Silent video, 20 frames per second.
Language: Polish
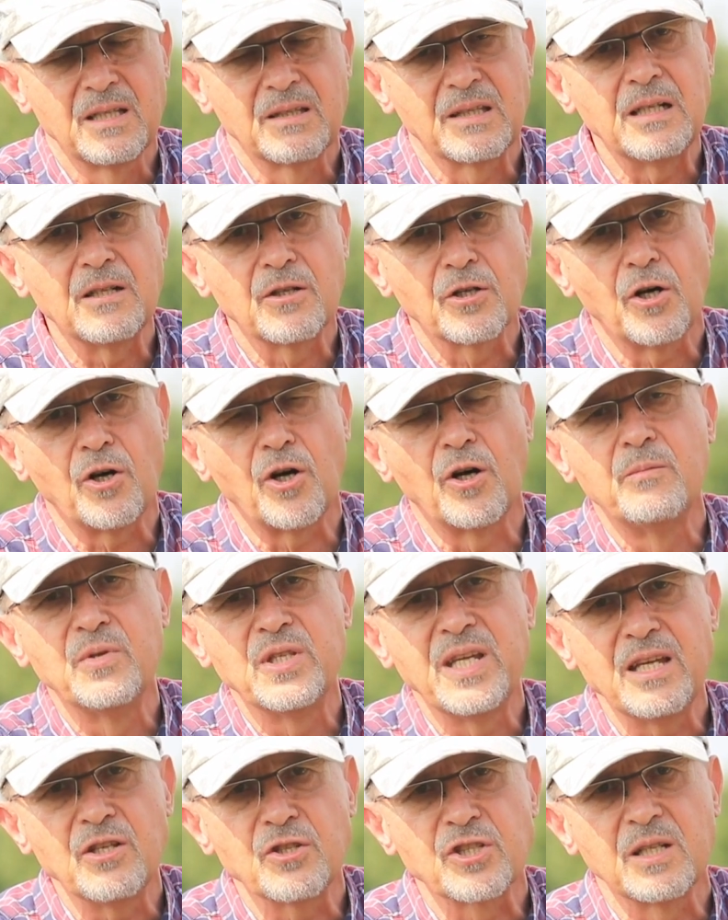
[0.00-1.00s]
tylko o
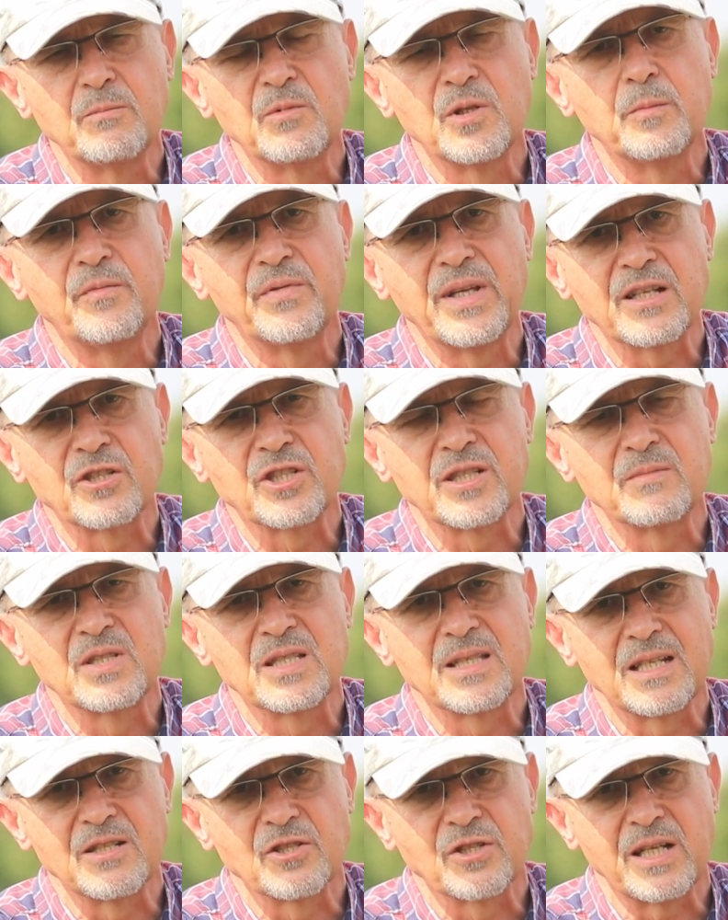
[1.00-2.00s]
mniejszym lub większym
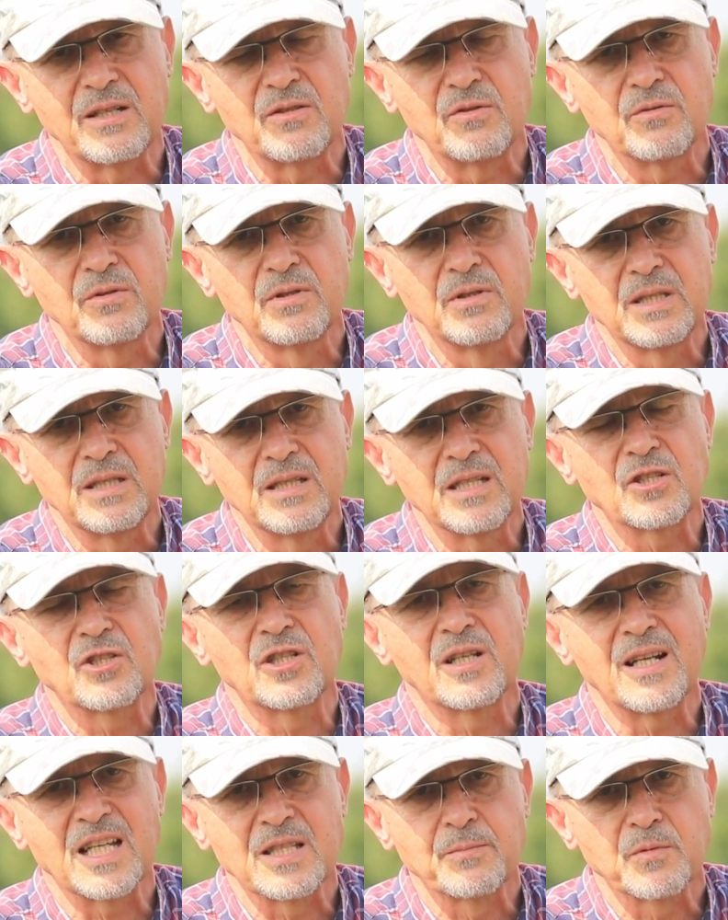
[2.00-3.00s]
stężeniu.
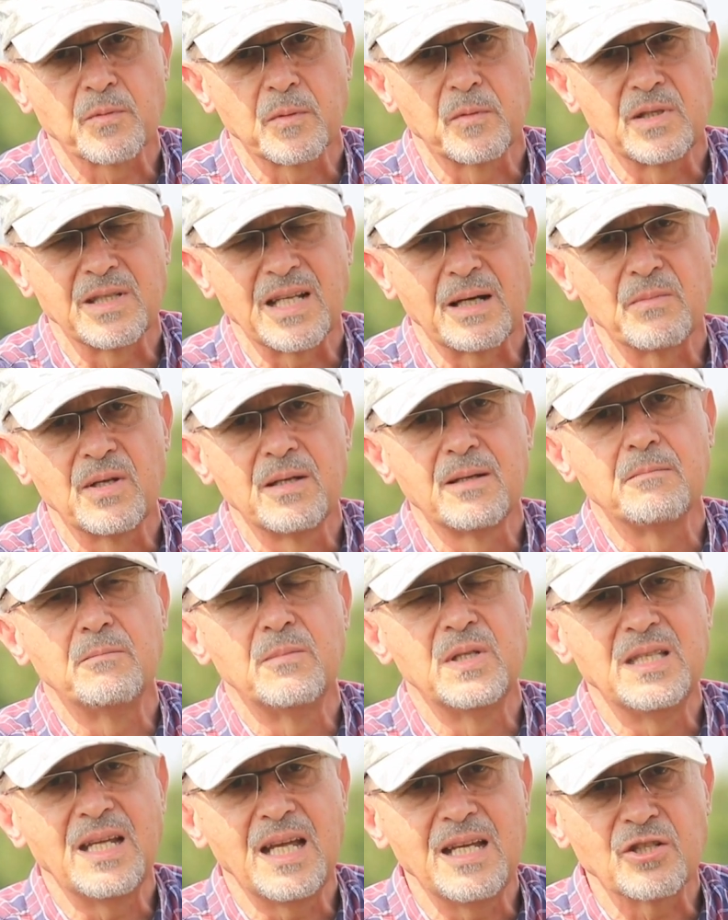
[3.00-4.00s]
Jeszcze raz przypominam,
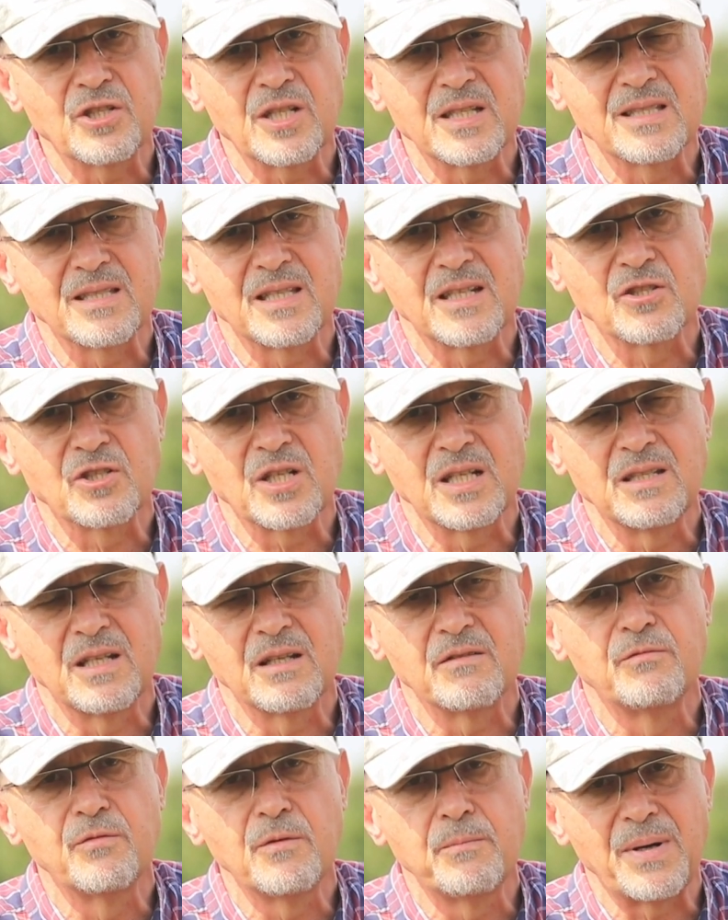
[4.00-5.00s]
mniejsze
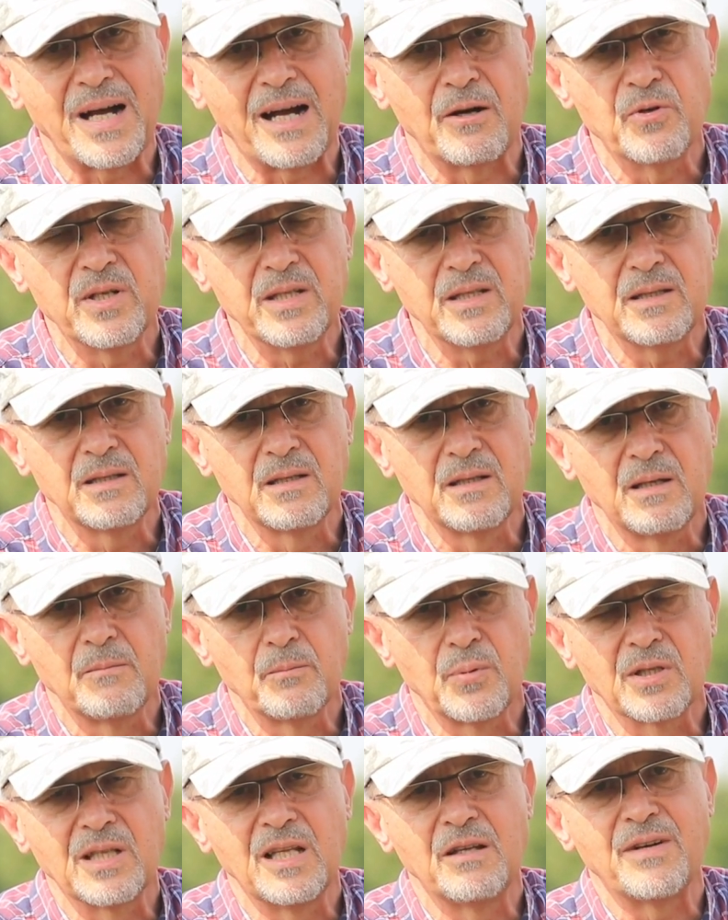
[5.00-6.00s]
stężenie w upały
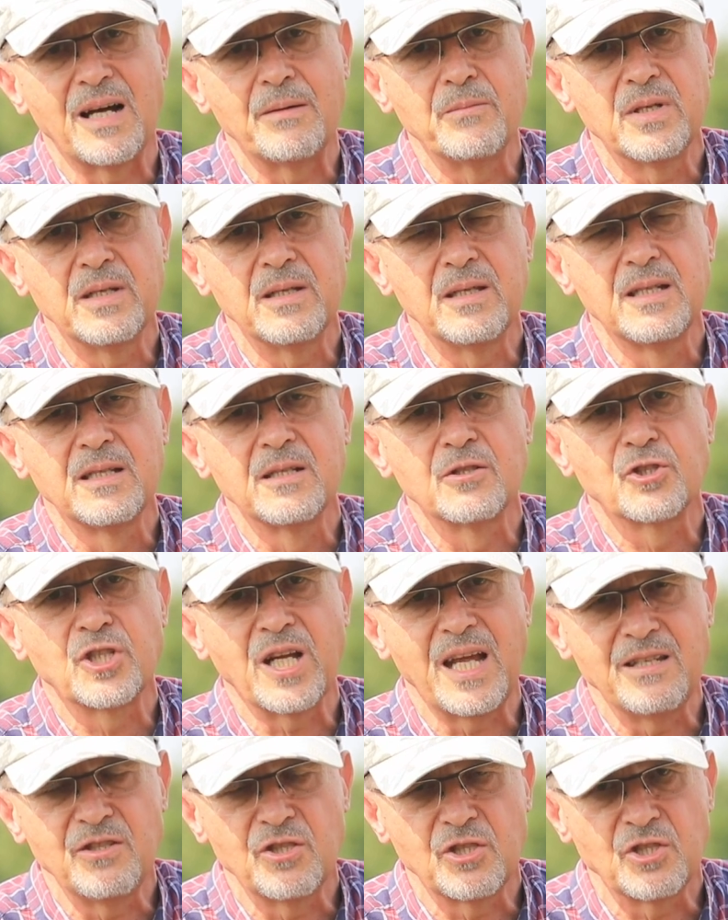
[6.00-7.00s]
podlewamy
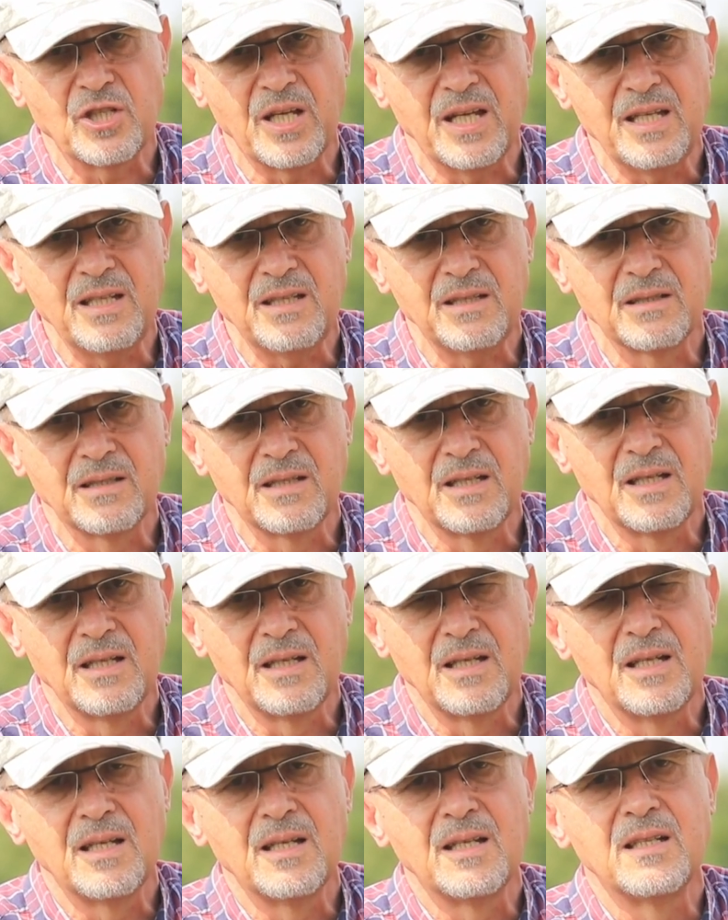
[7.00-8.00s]
częściej,
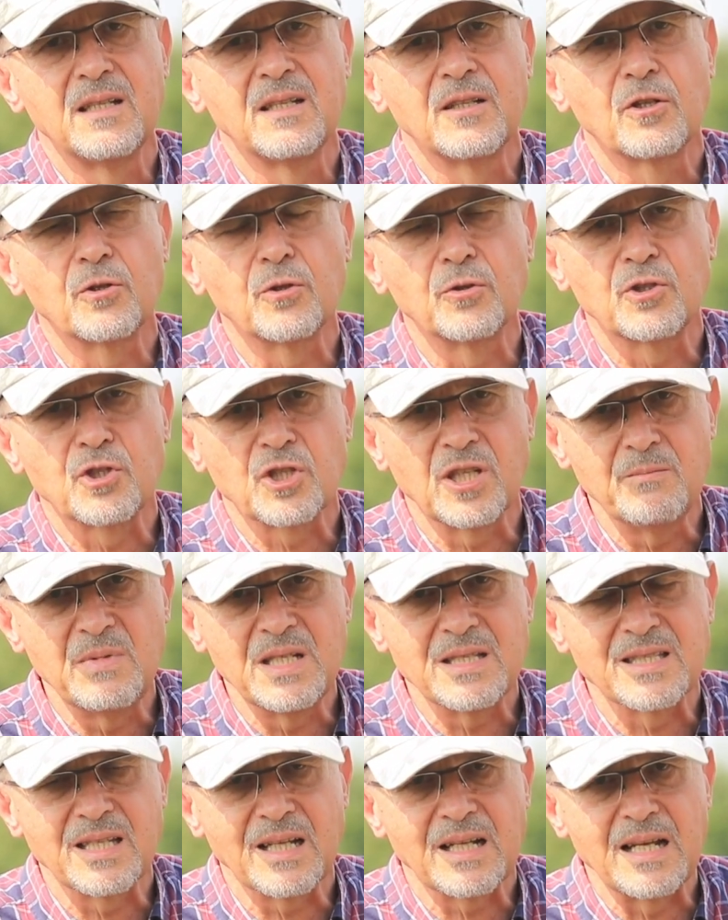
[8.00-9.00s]

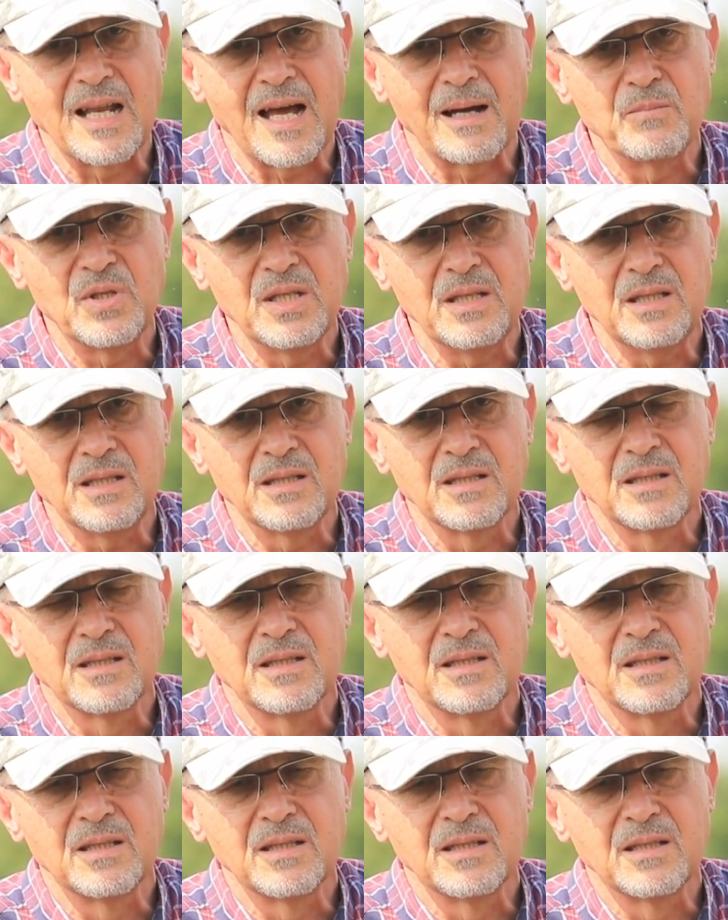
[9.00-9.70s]
krótszymi cyklami,